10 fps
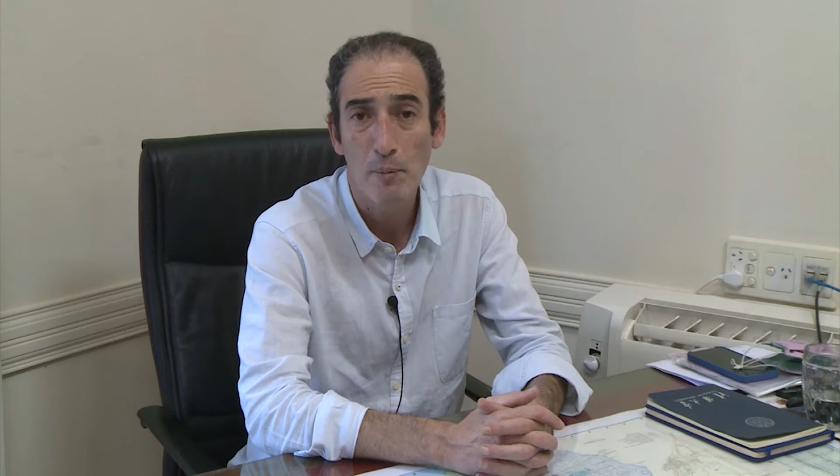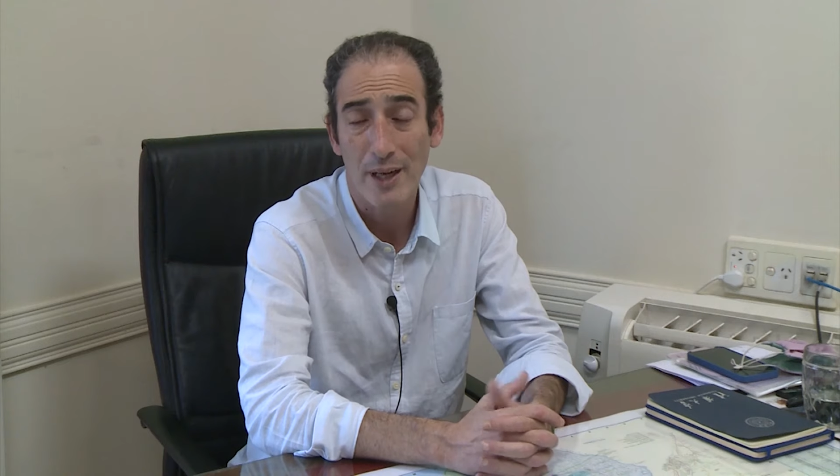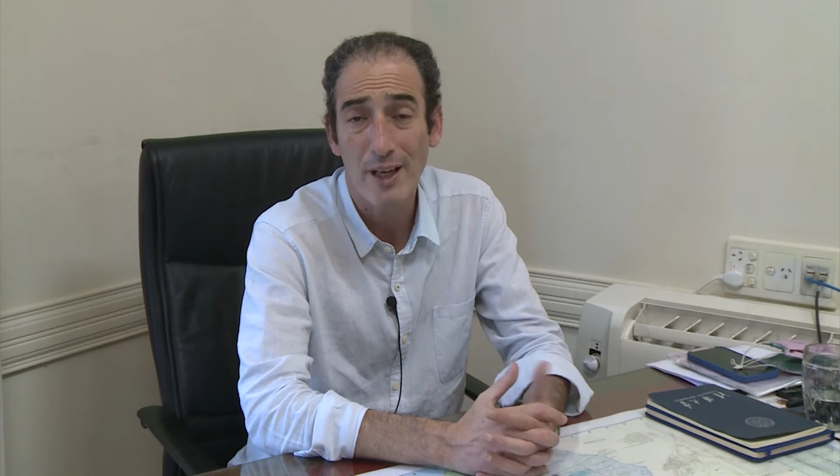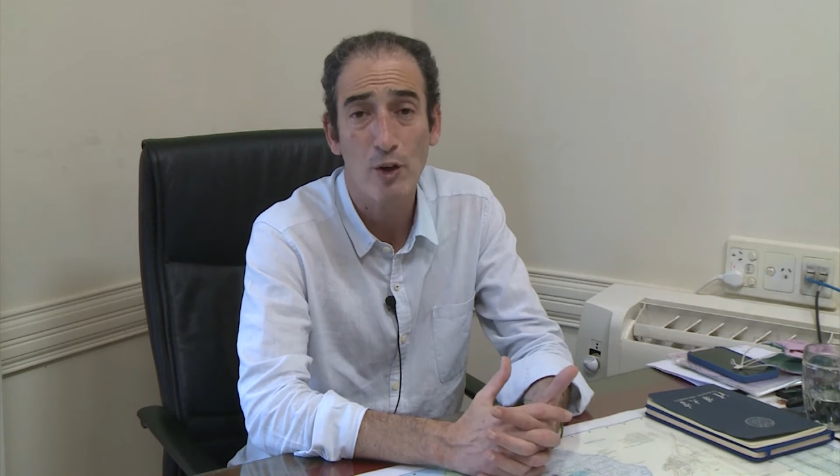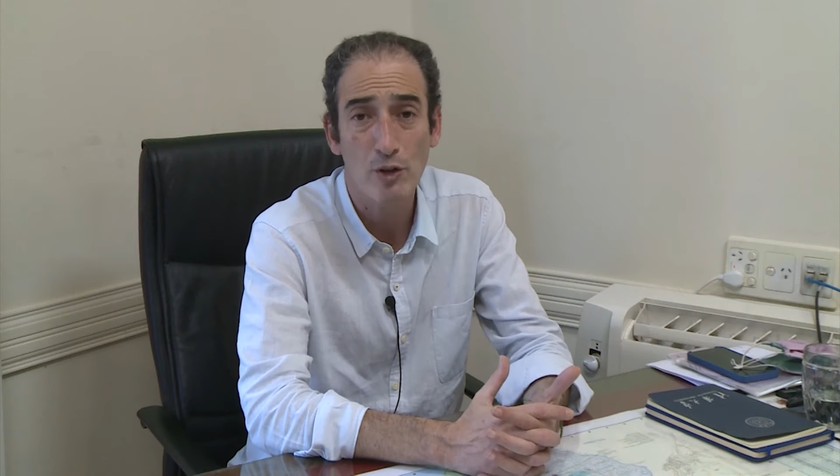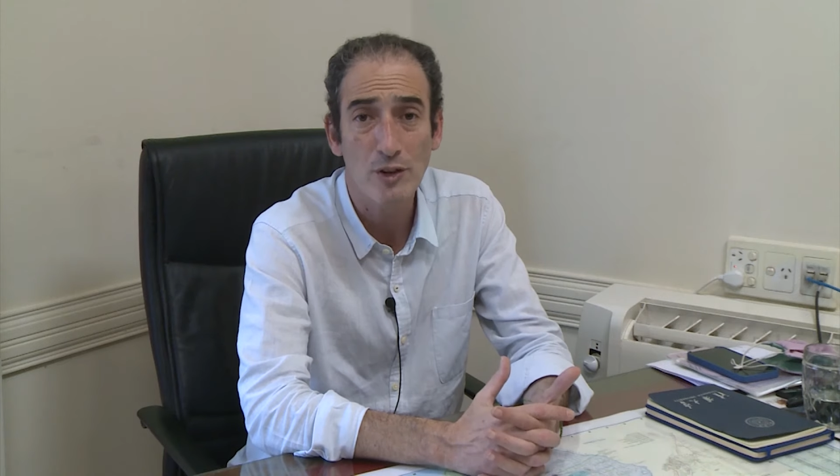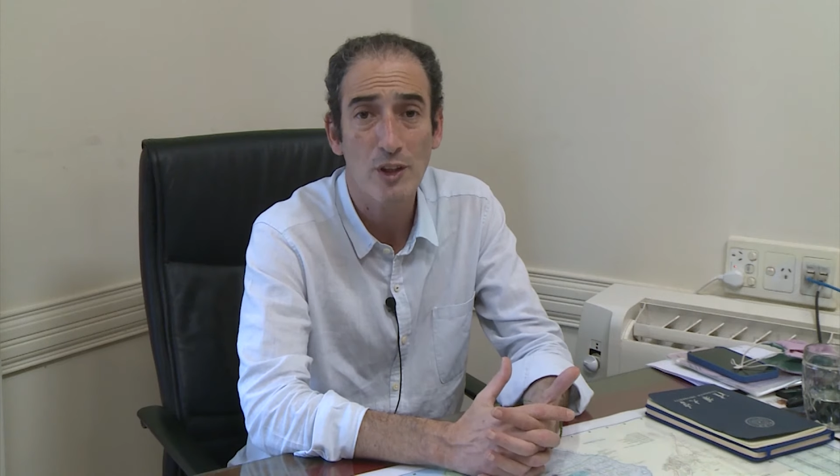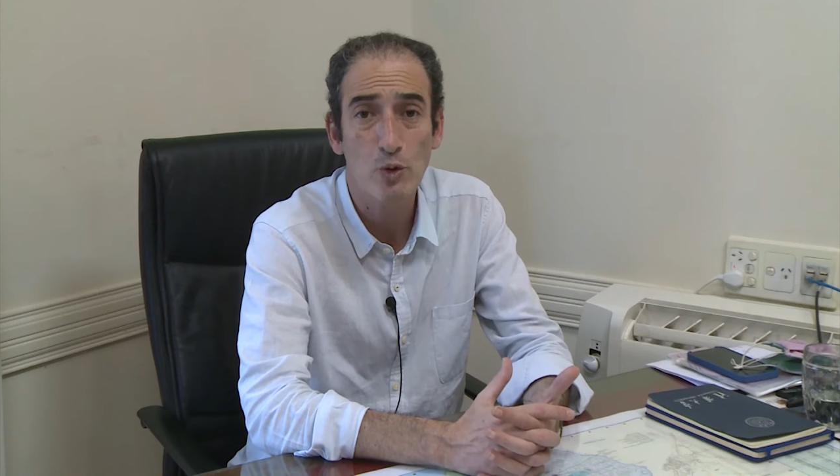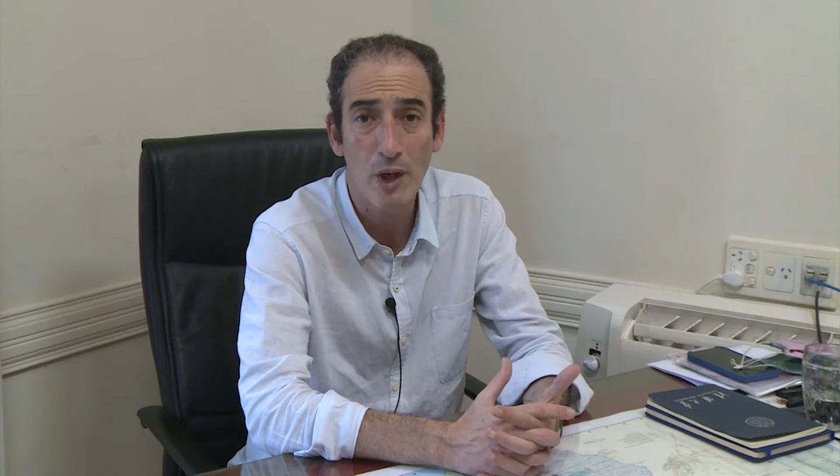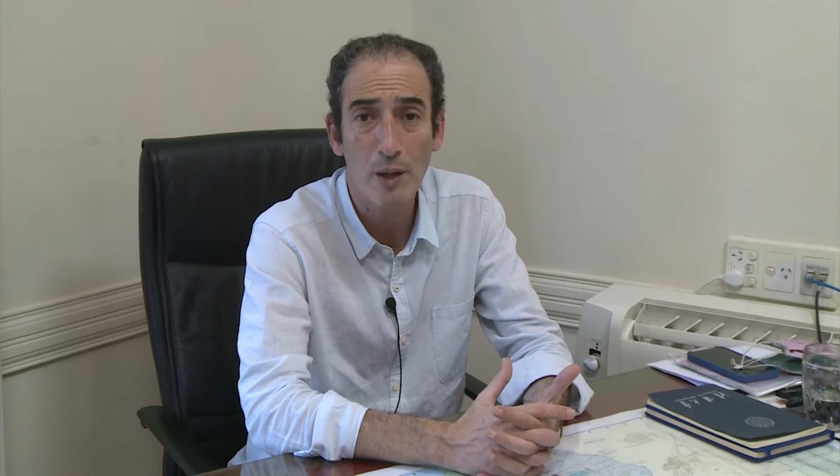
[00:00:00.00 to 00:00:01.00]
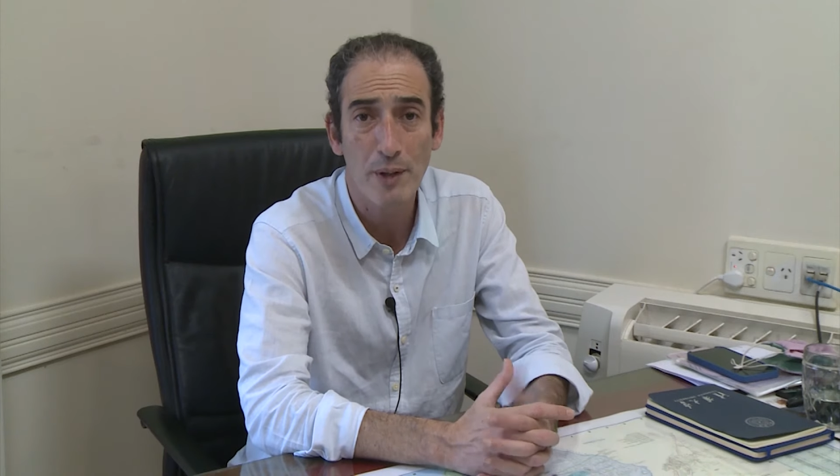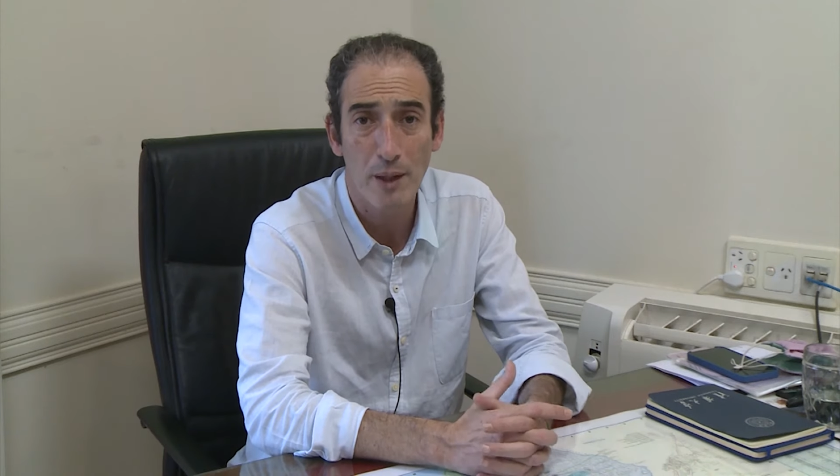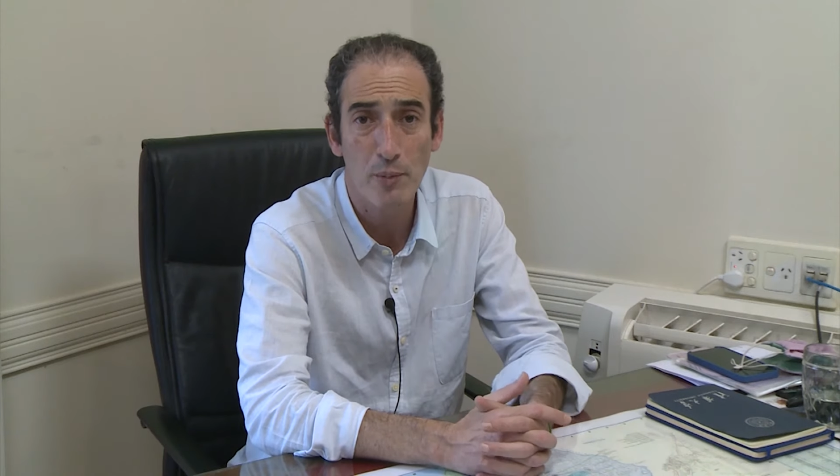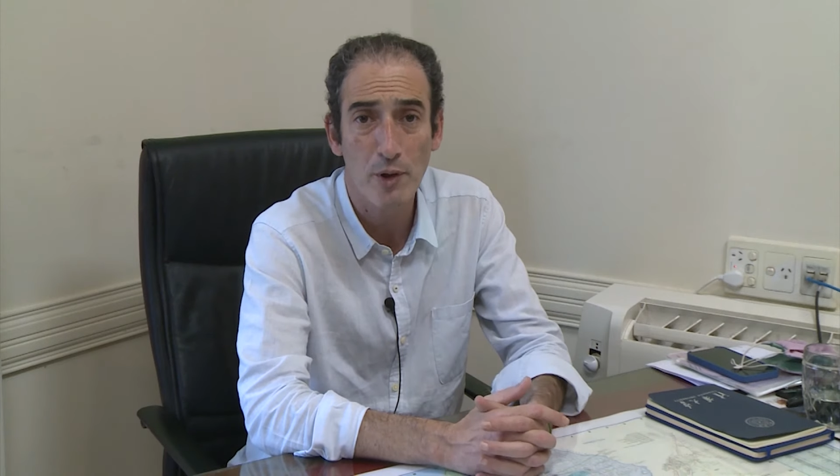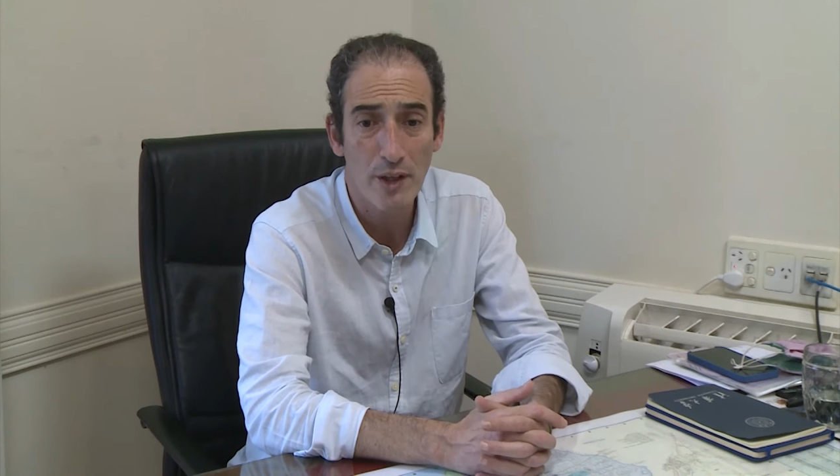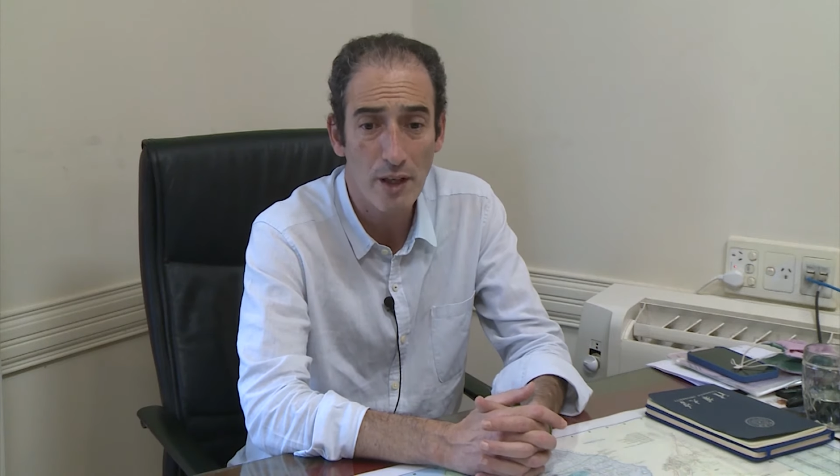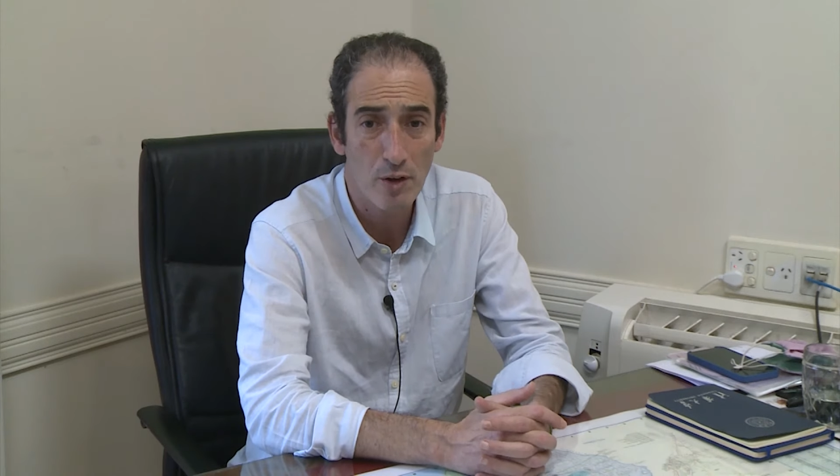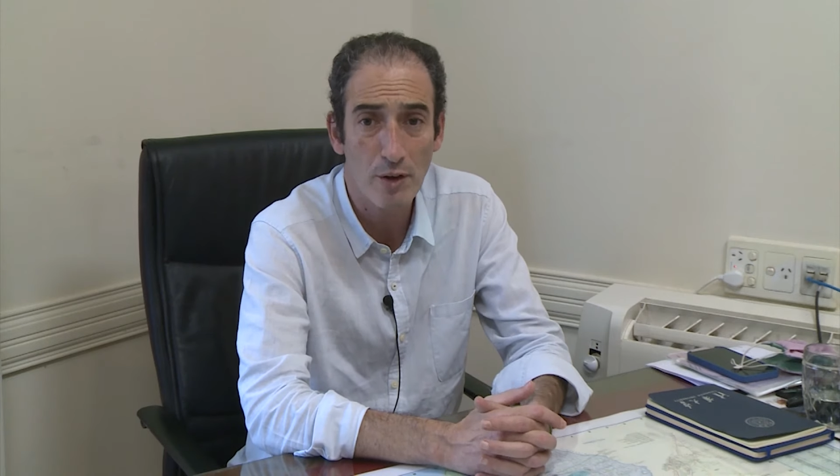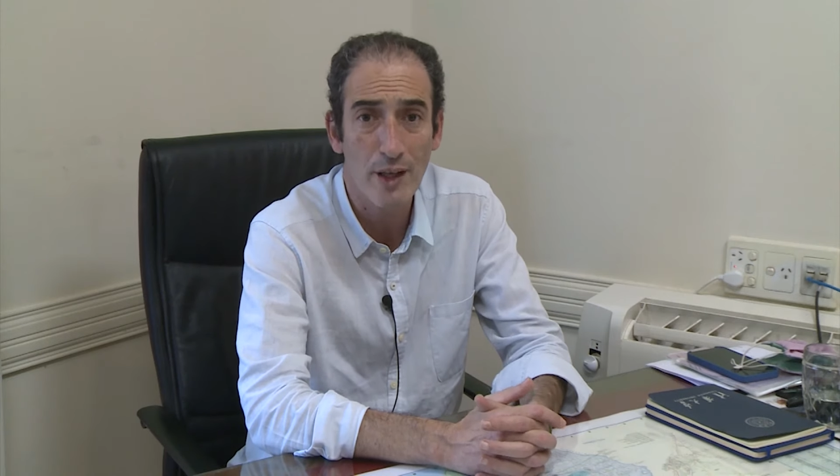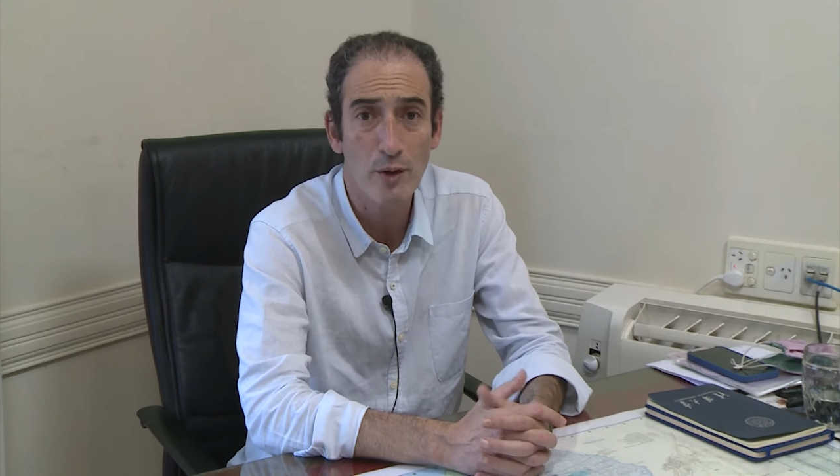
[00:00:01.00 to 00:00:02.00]
para consensuar, para poder
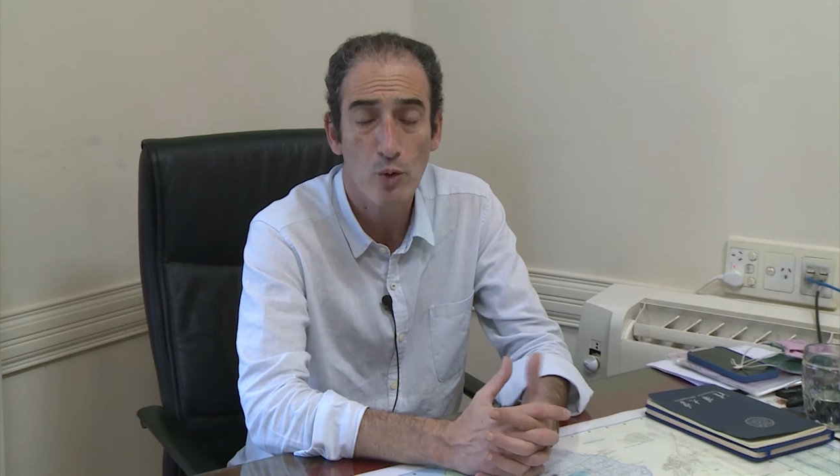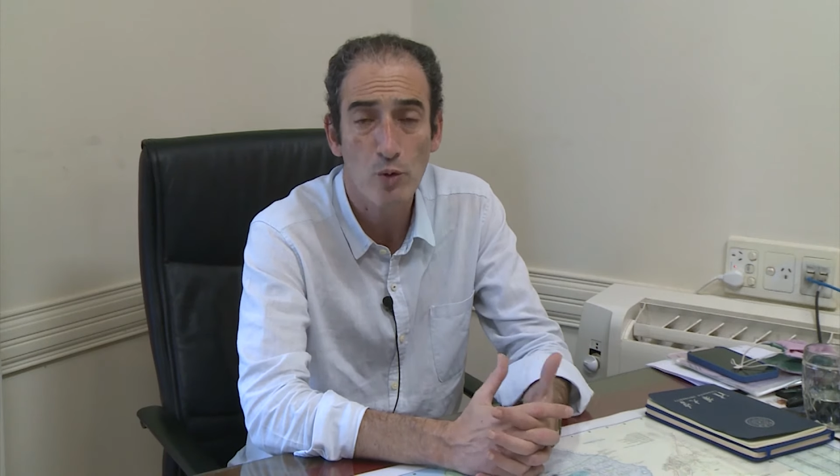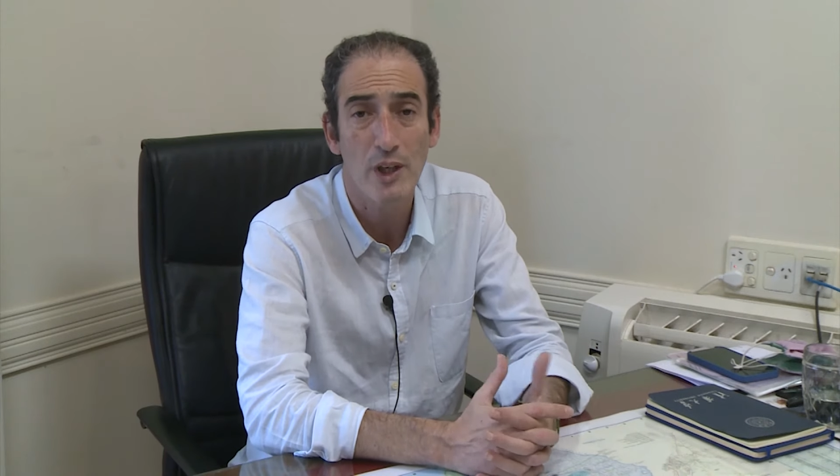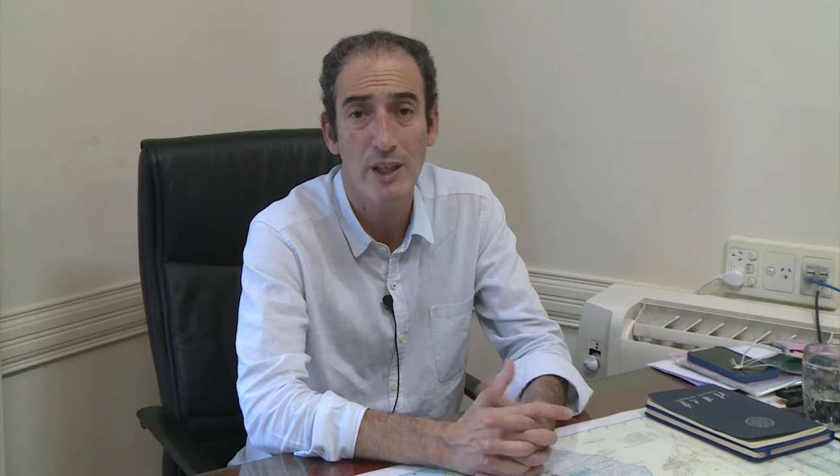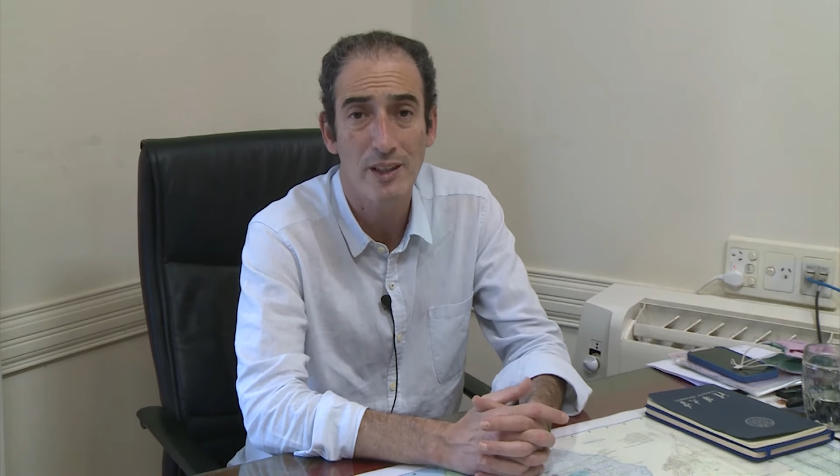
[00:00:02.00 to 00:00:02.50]
acordar una